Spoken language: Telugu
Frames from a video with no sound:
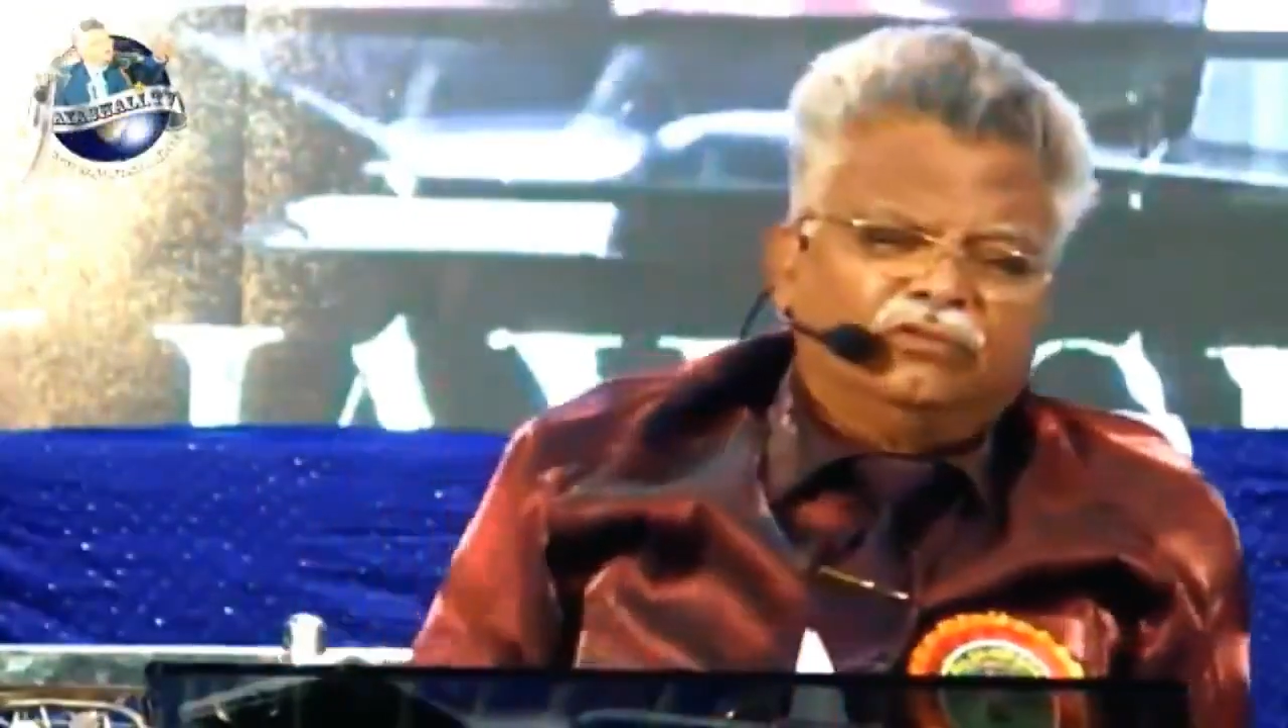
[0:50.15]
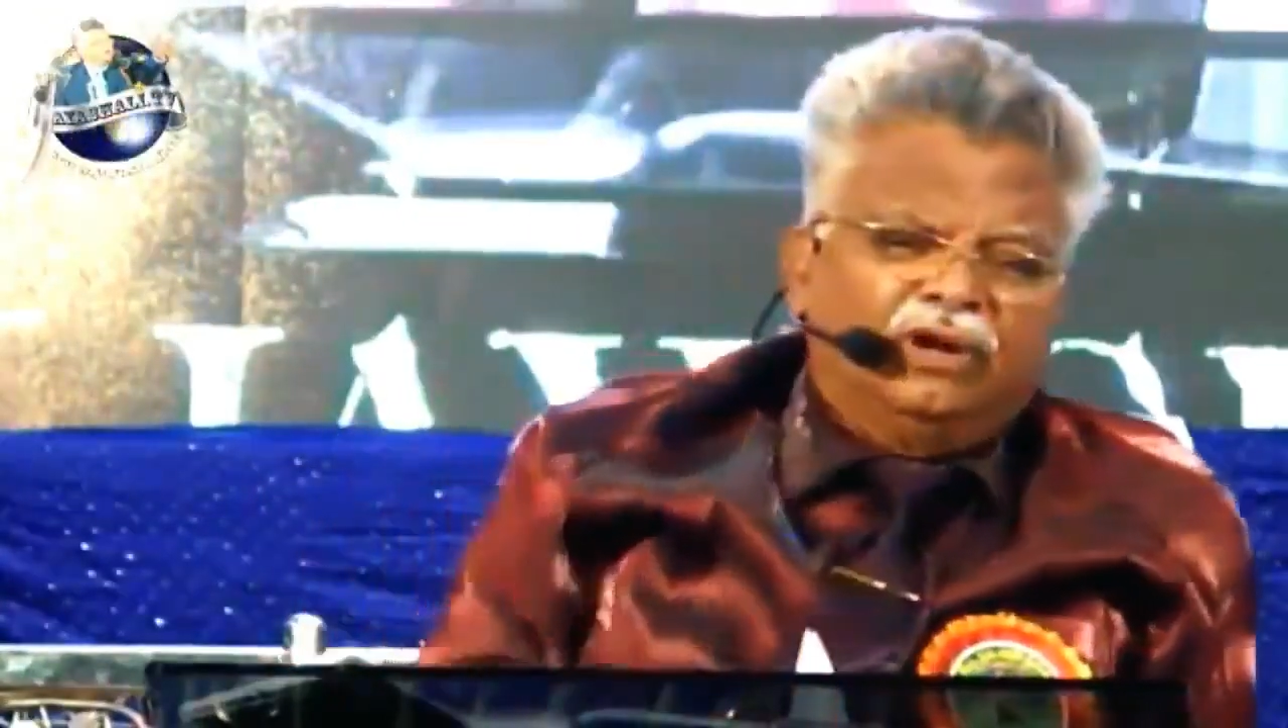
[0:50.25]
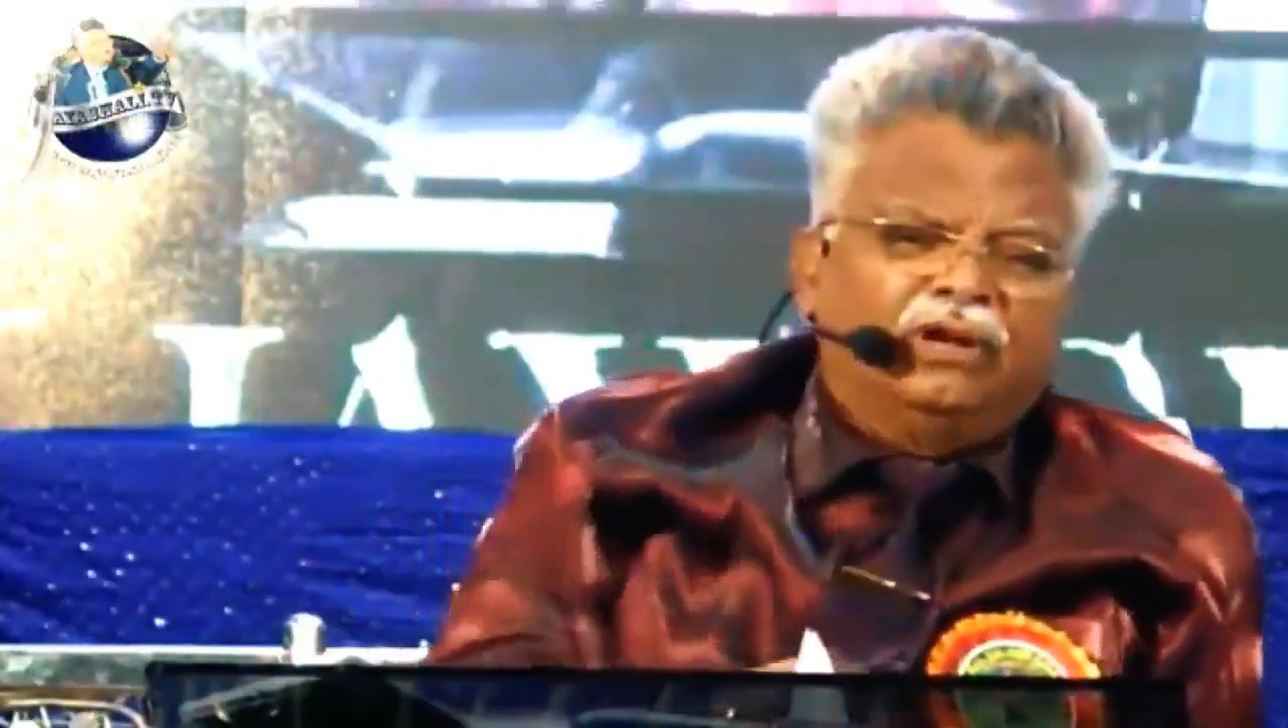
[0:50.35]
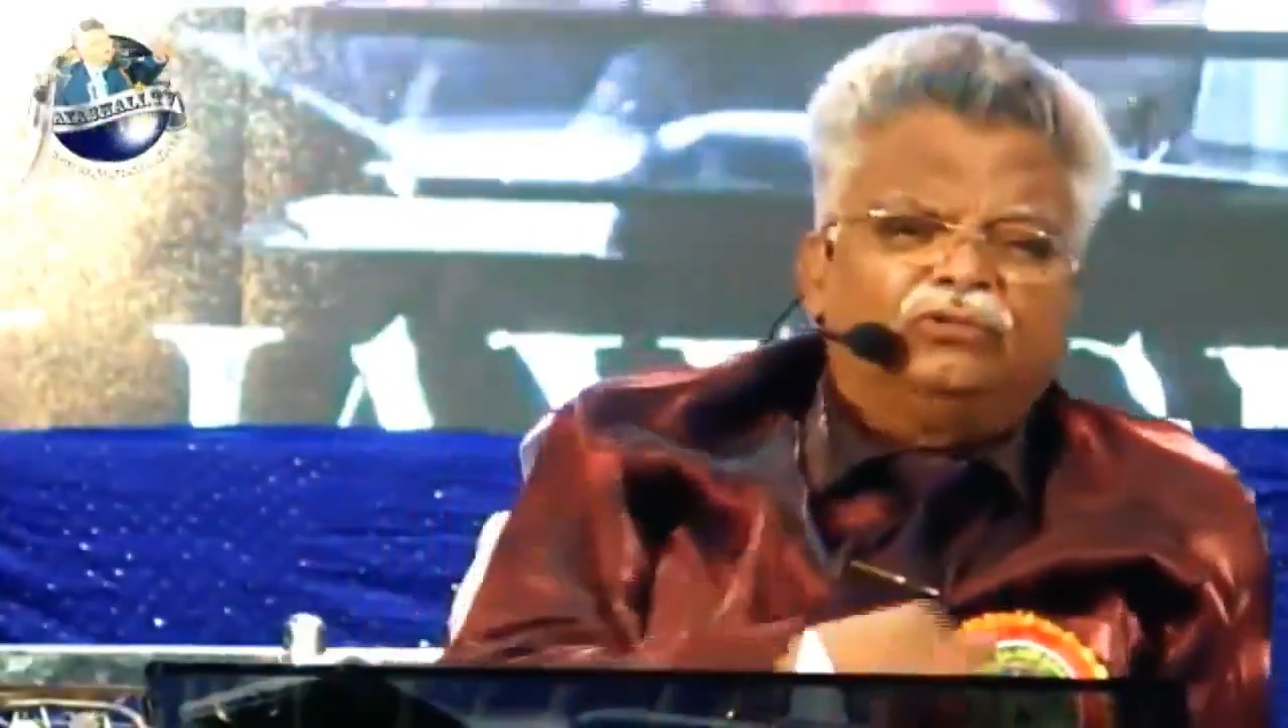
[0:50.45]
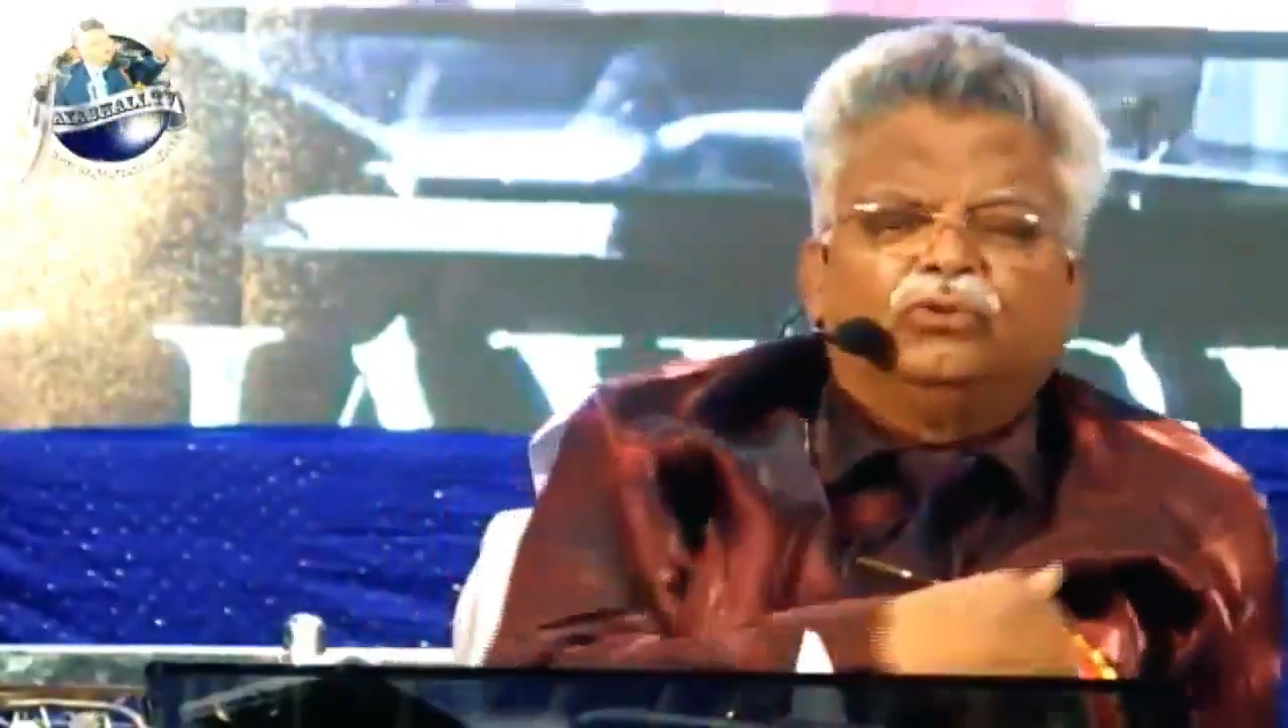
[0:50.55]

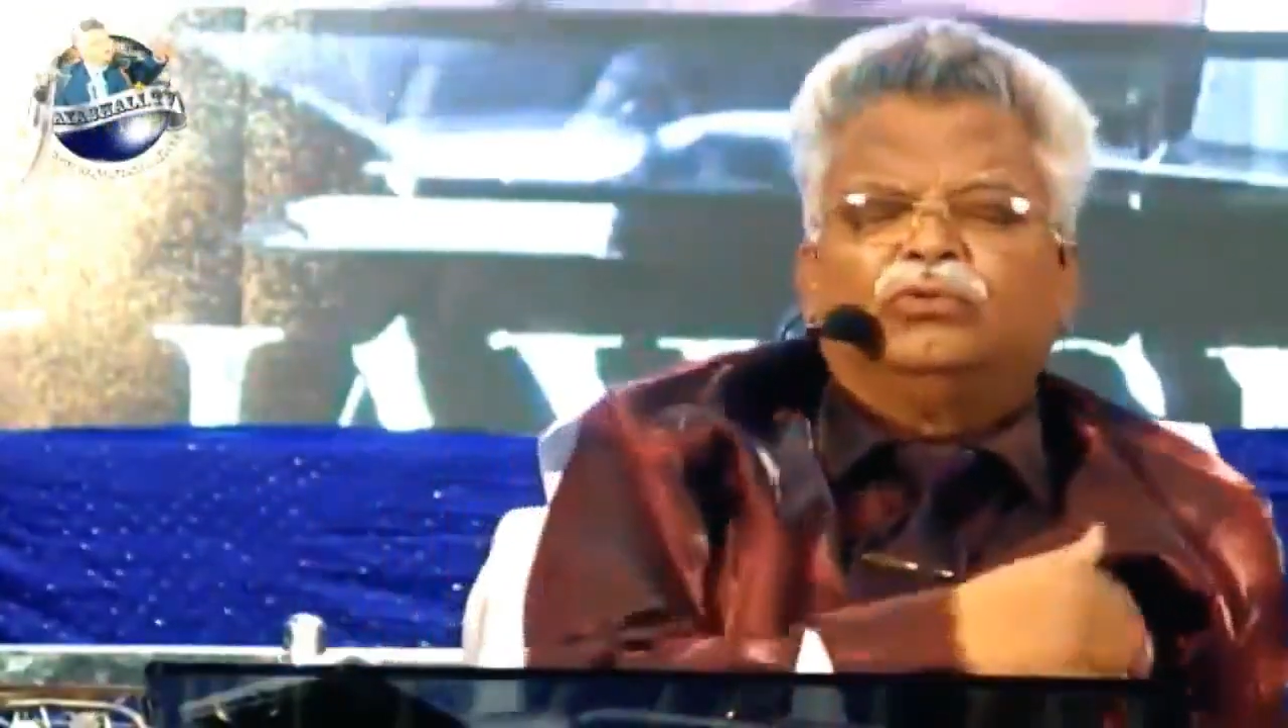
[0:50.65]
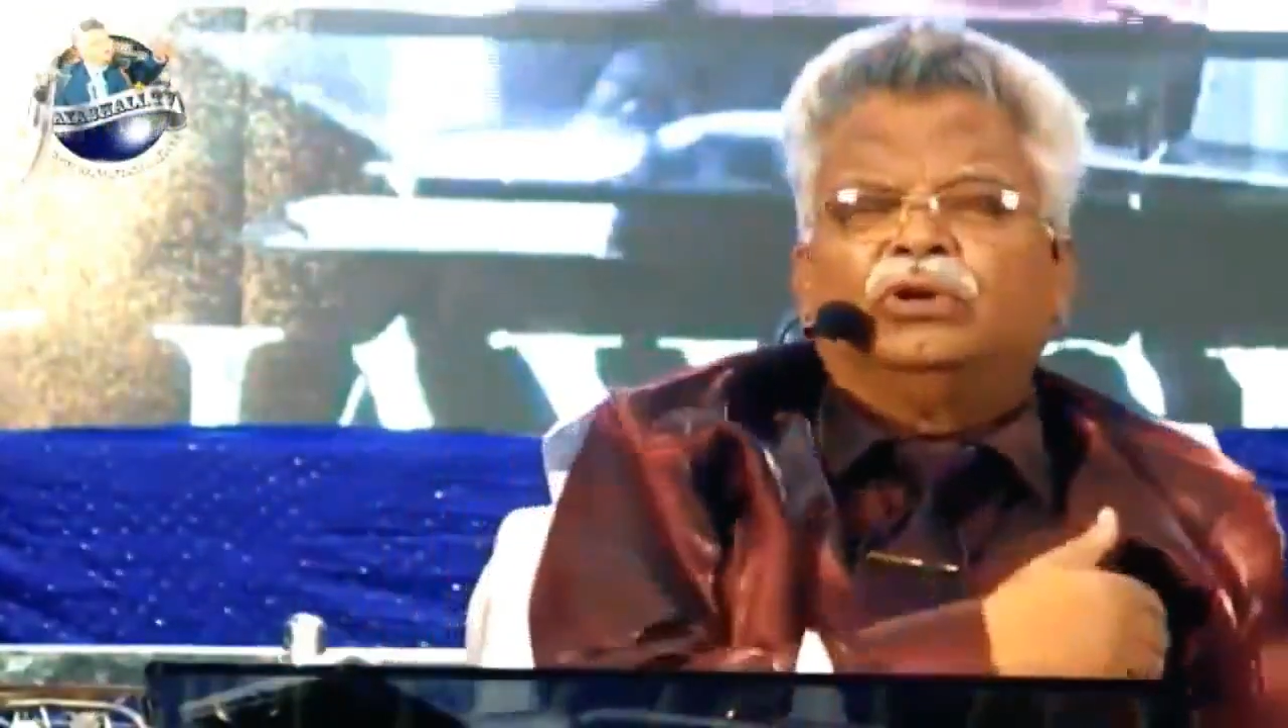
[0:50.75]
వారితో